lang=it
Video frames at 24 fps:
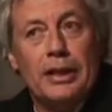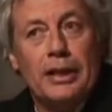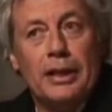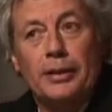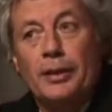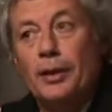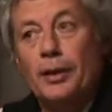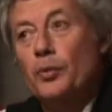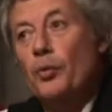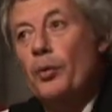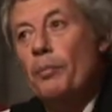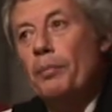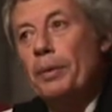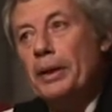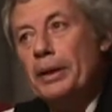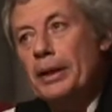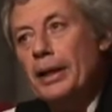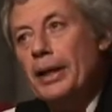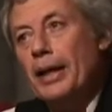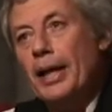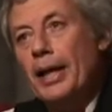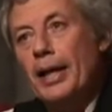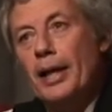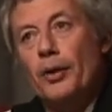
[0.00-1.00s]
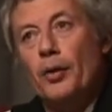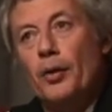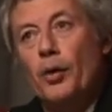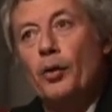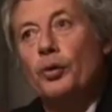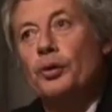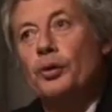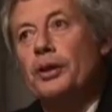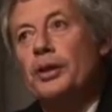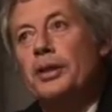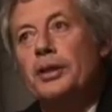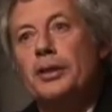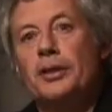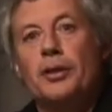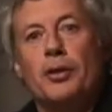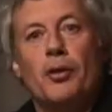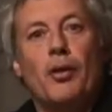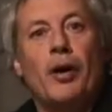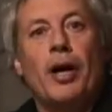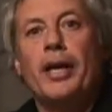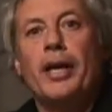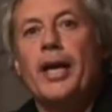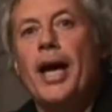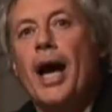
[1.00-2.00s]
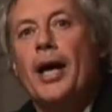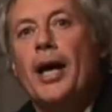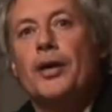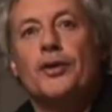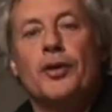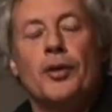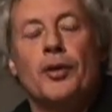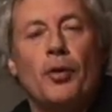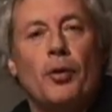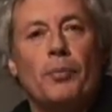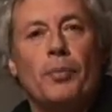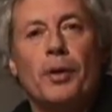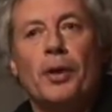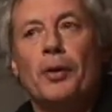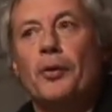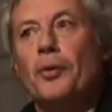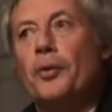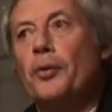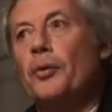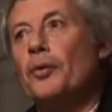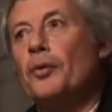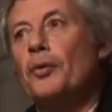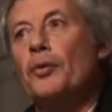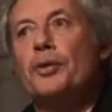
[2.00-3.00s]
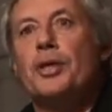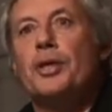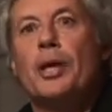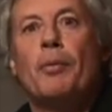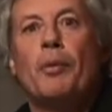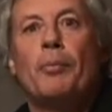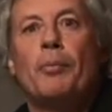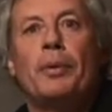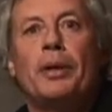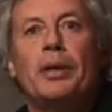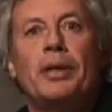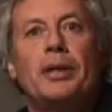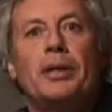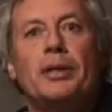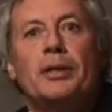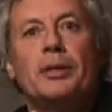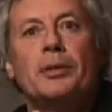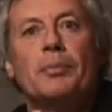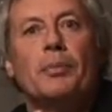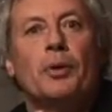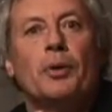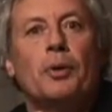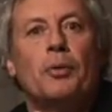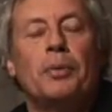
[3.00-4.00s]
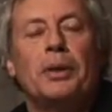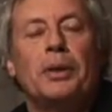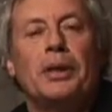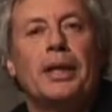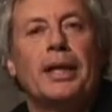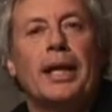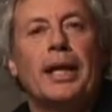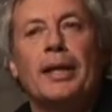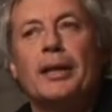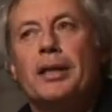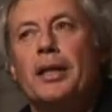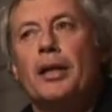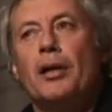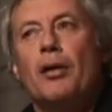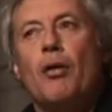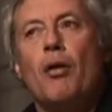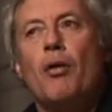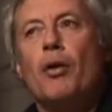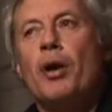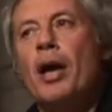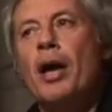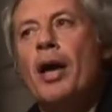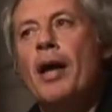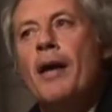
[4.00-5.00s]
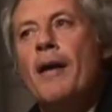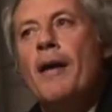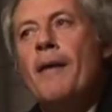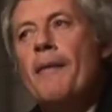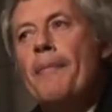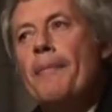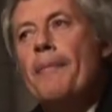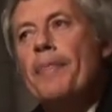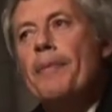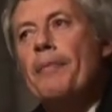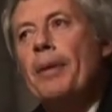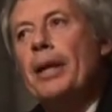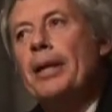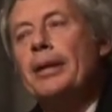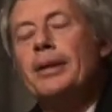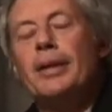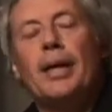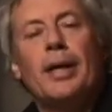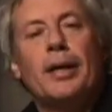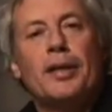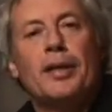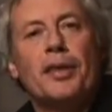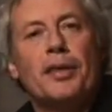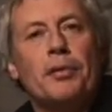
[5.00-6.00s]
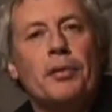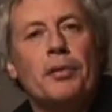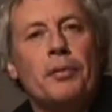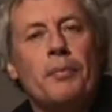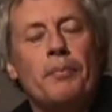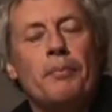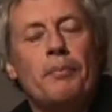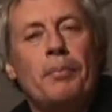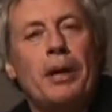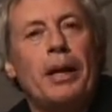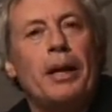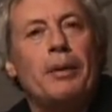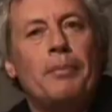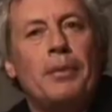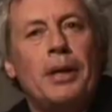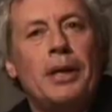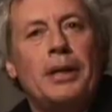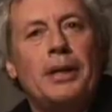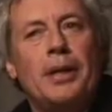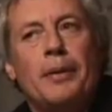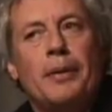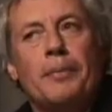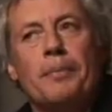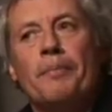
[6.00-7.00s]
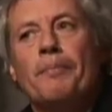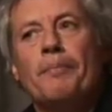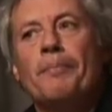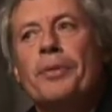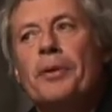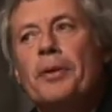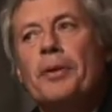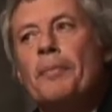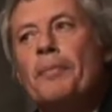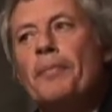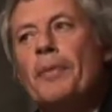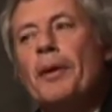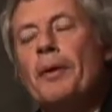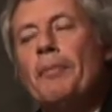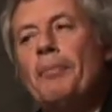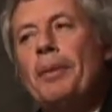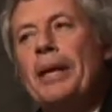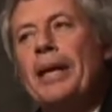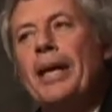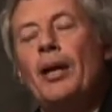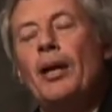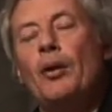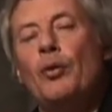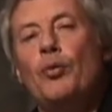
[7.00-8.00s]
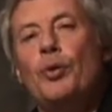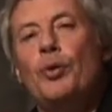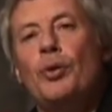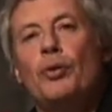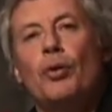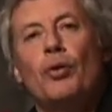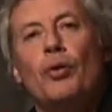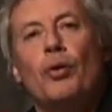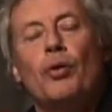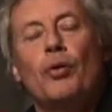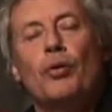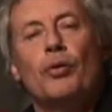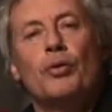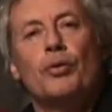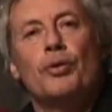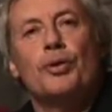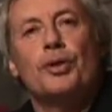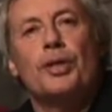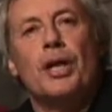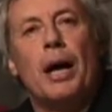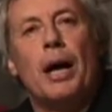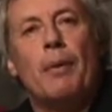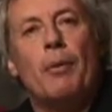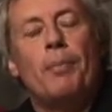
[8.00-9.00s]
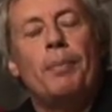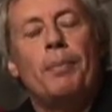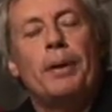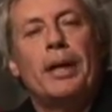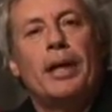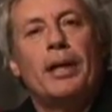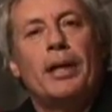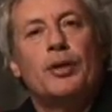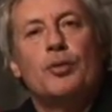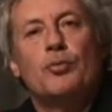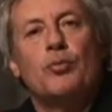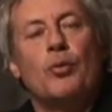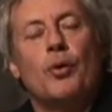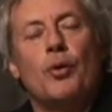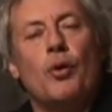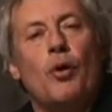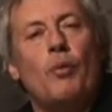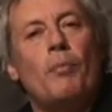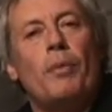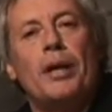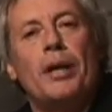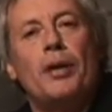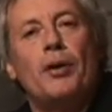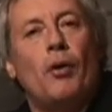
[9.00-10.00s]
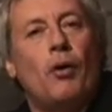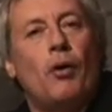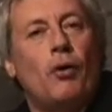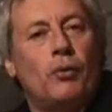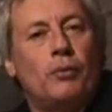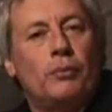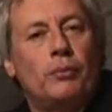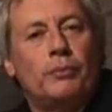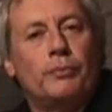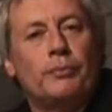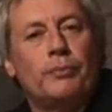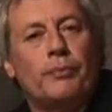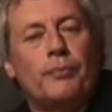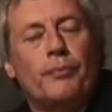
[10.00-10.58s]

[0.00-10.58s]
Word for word: Gli altri due, per dire, erano Odisseo e Aiace, nomi che noi conosciamo benissimo, nomi di grandi eroi. Ma il terzo, Palamede, perché lui non lo conosciamo? Perché il suo nome no?